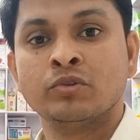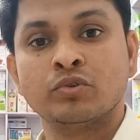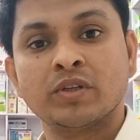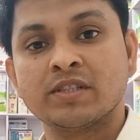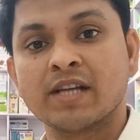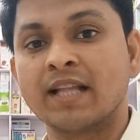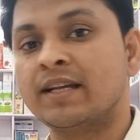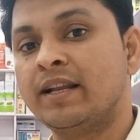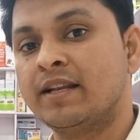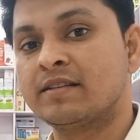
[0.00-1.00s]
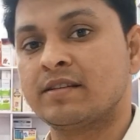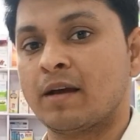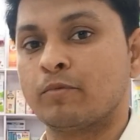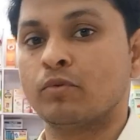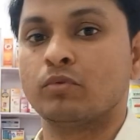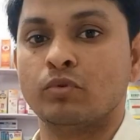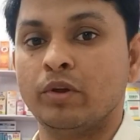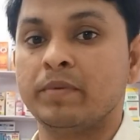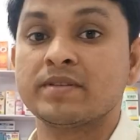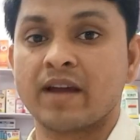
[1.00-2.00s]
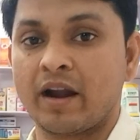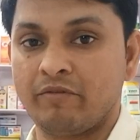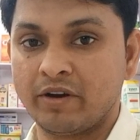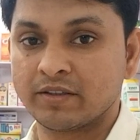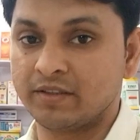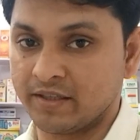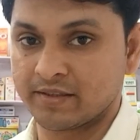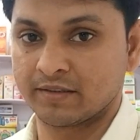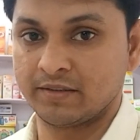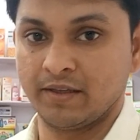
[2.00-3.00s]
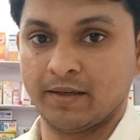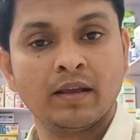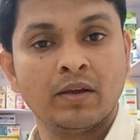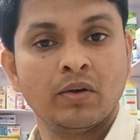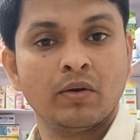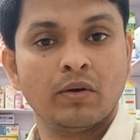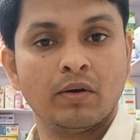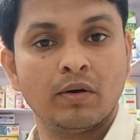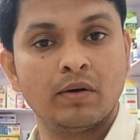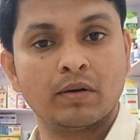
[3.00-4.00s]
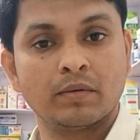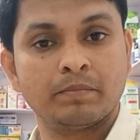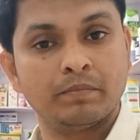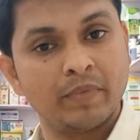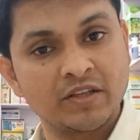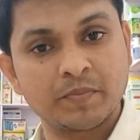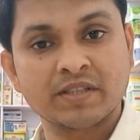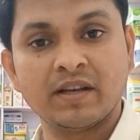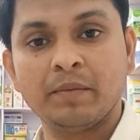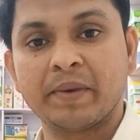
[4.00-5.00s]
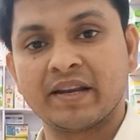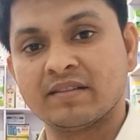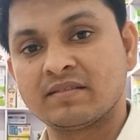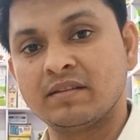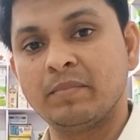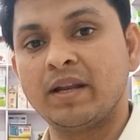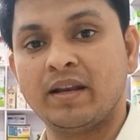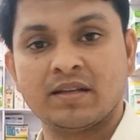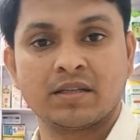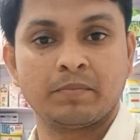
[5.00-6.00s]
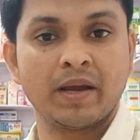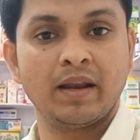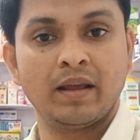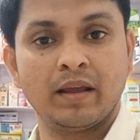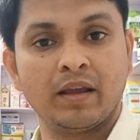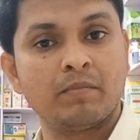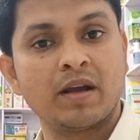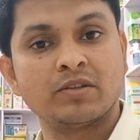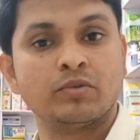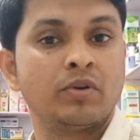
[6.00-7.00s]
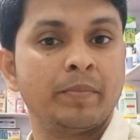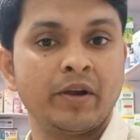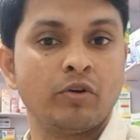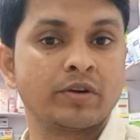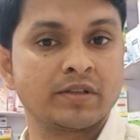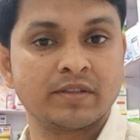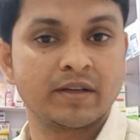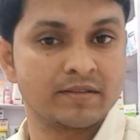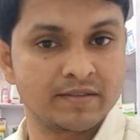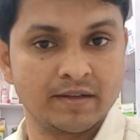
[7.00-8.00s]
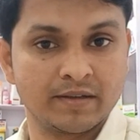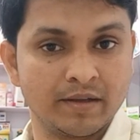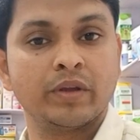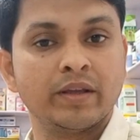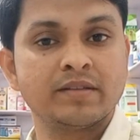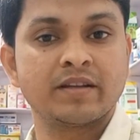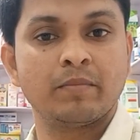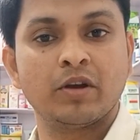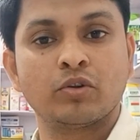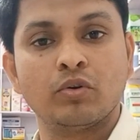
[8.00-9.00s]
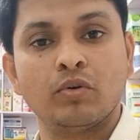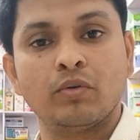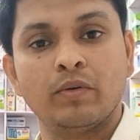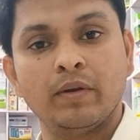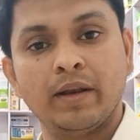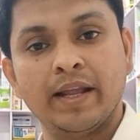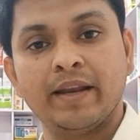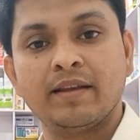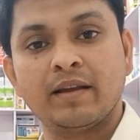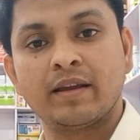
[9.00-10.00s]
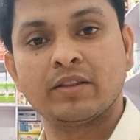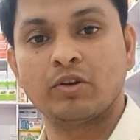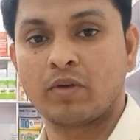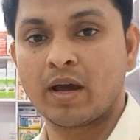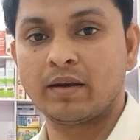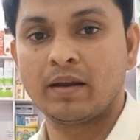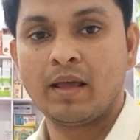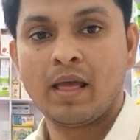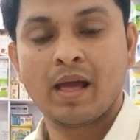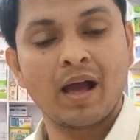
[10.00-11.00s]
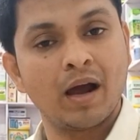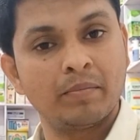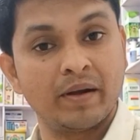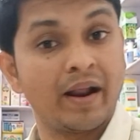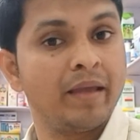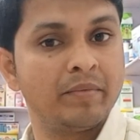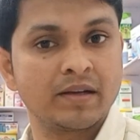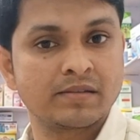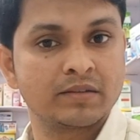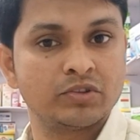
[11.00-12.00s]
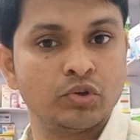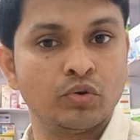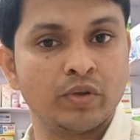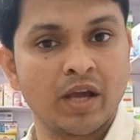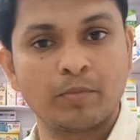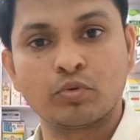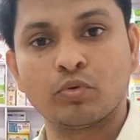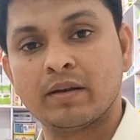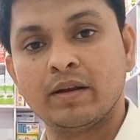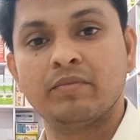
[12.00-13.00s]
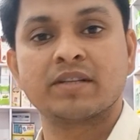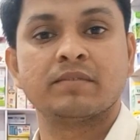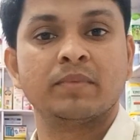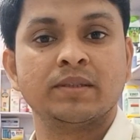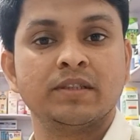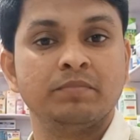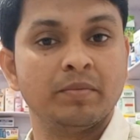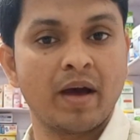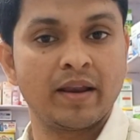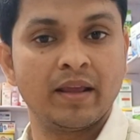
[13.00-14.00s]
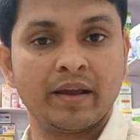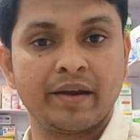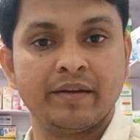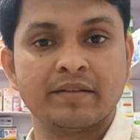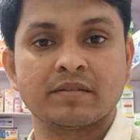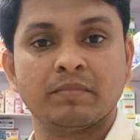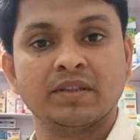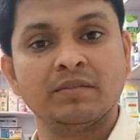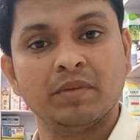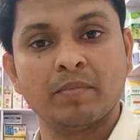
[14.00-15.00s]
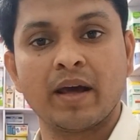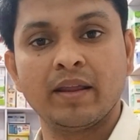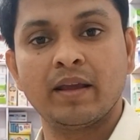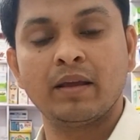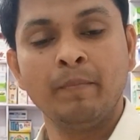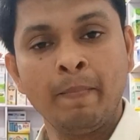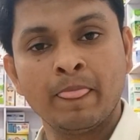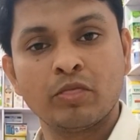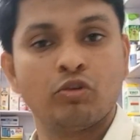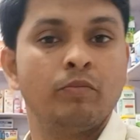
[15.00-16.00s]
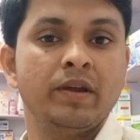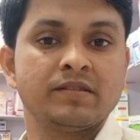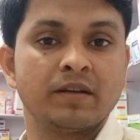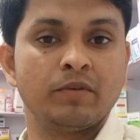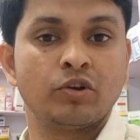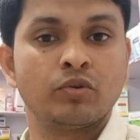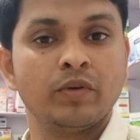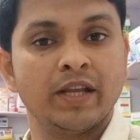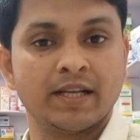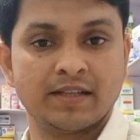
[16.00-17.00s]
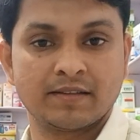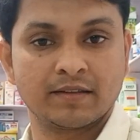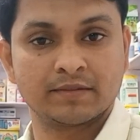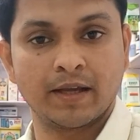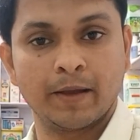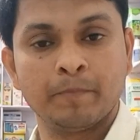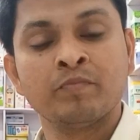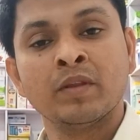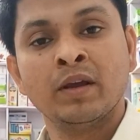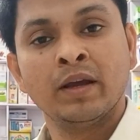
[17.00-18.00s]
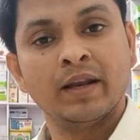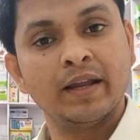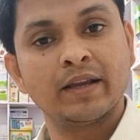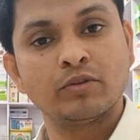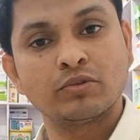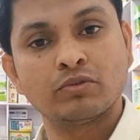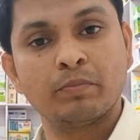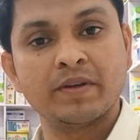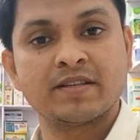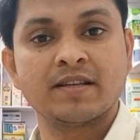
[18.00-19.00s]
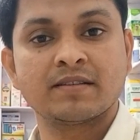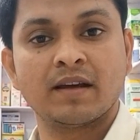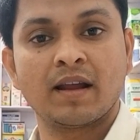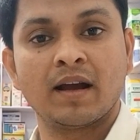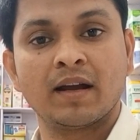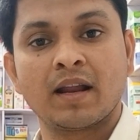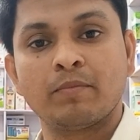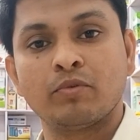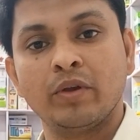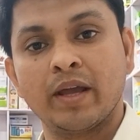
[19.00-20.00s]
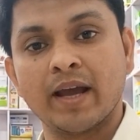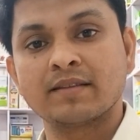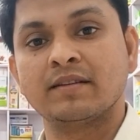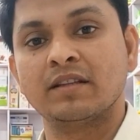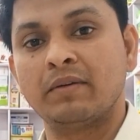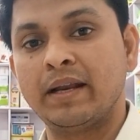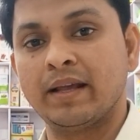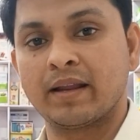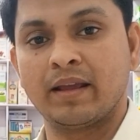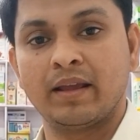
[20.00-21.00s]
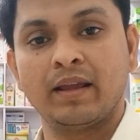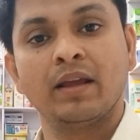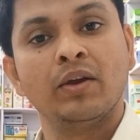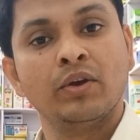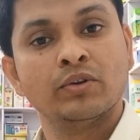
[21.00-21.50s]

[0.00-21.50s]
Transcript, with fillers: क्योंकि ज़्यादा लेने से आपको कोई भी साइड इफ़ेक्ट दे सकती है और स्पेशली प्रेगनेंसी में लेने से पहले एक बार ज़रूर अपने डॉक्टर से कंसल्ट करें इस टेबलेट को लेने के दौरान आप ड्राइव कर सकते हो या आपको लीवर संबंधित बीमारी है किडनी संबंधित बीमारी है तो भी इस टेबलेट को लिया जा सकता है लेकिन दोस्तों विशेषकर अगर आप कोई गैस की दवा ले रहे हैं